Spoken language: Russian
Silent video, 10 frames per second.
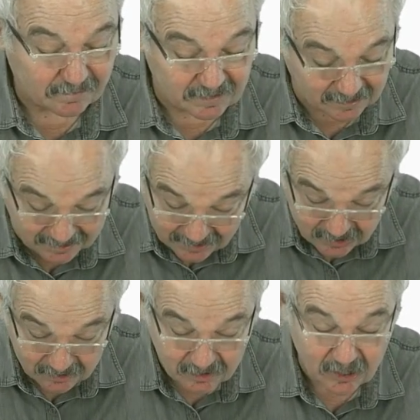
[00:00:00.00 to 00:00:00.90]

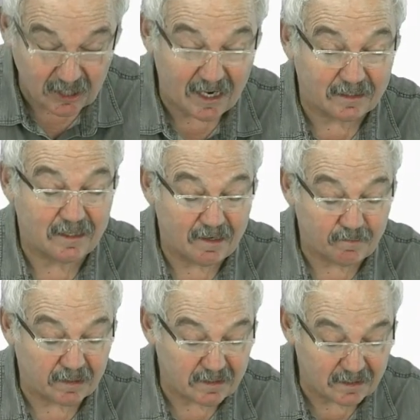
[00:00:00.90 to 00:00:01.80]
задачу шар для
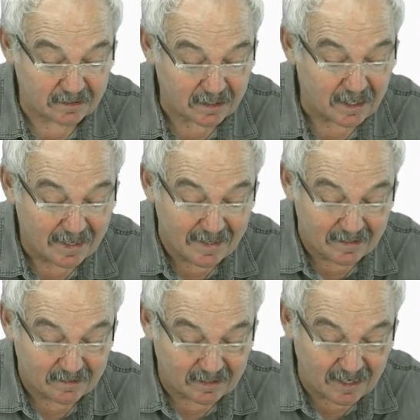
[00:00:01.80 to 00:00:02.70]
простоты,
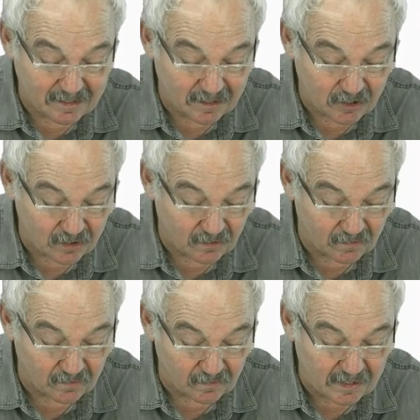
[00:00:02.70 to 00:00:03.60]
сказано,
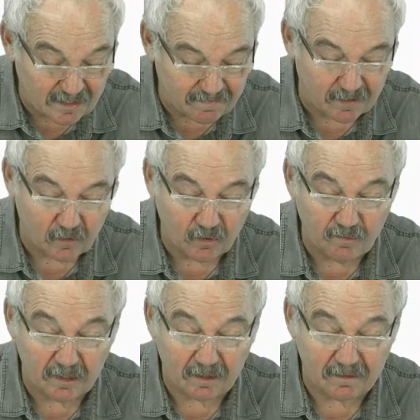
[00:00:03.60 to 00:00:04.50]
что есть
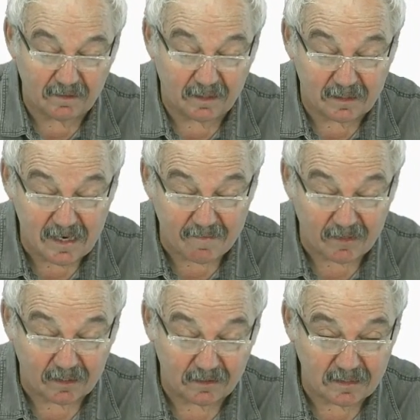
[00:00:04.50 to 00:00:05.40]
вакуумированная
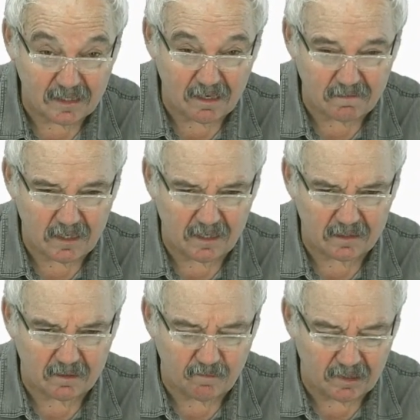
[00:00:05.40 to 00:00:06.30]
камера. На самом деле
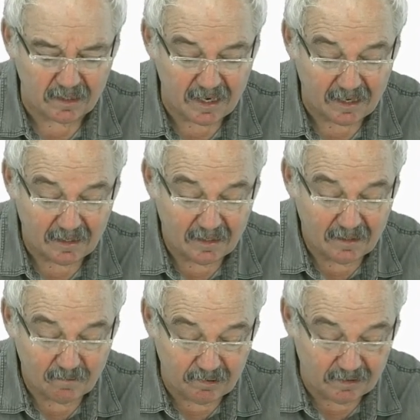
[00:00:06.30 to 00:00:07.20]
это была,
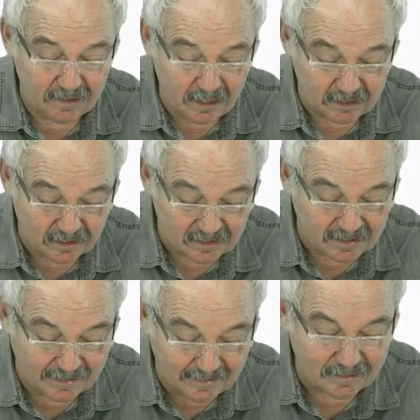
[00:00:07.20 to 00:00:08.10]
был некий
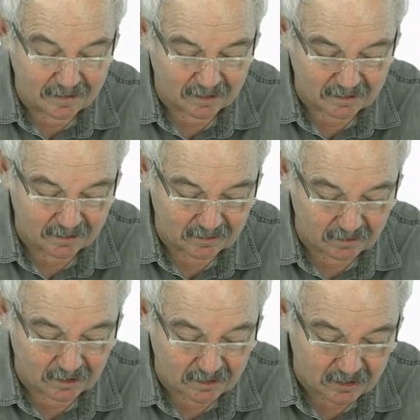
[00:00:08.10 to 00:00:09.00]
цилиндр,
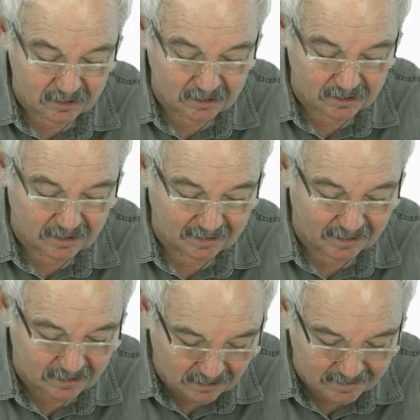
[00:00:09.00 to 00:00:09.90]
который
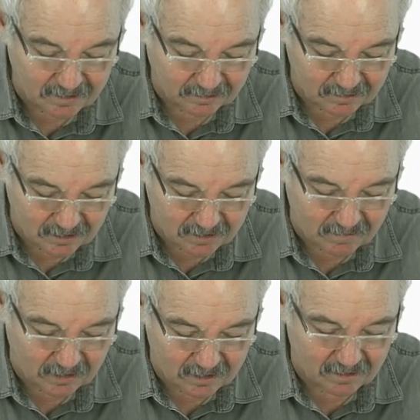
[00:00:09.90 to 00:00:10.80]
находился
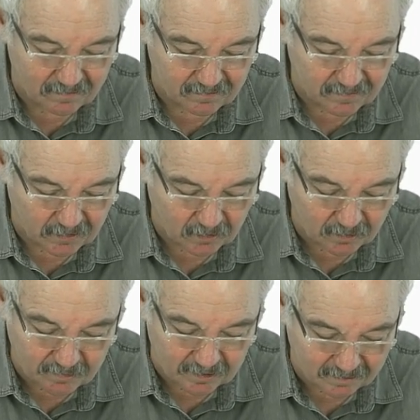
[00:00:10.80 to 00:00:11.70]
действительно в
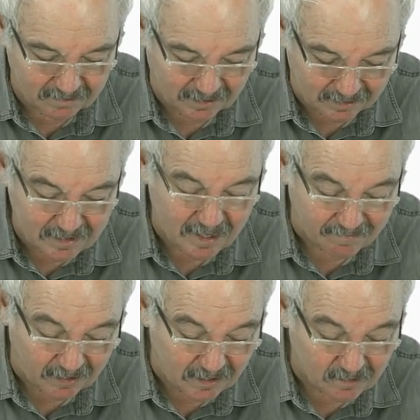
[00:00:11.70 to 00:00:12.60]
вакуумированной
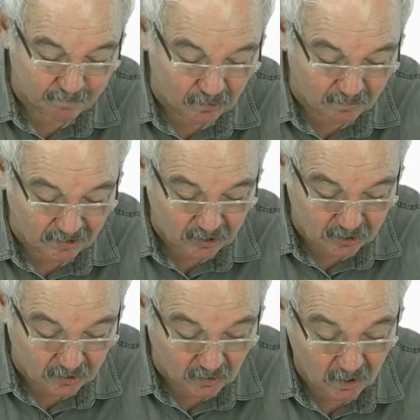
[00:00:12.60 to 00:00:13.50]
камере и с
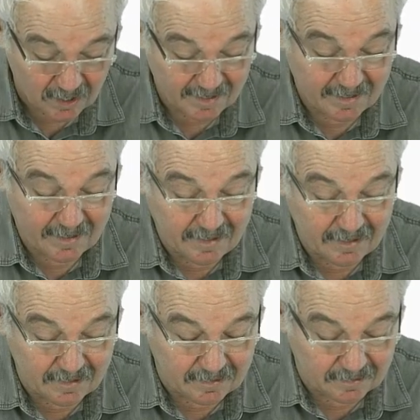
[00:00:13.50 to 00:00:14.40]
помощью
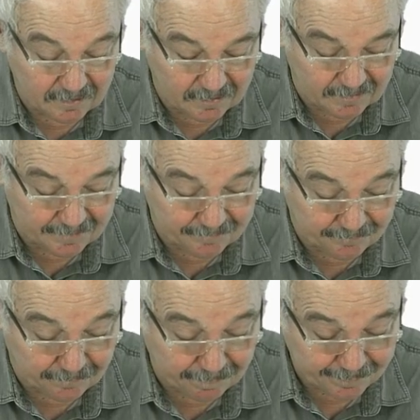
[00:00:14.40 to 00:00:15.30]

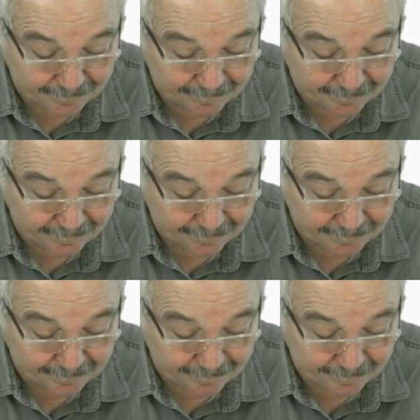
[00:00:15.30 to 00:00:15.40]
эм,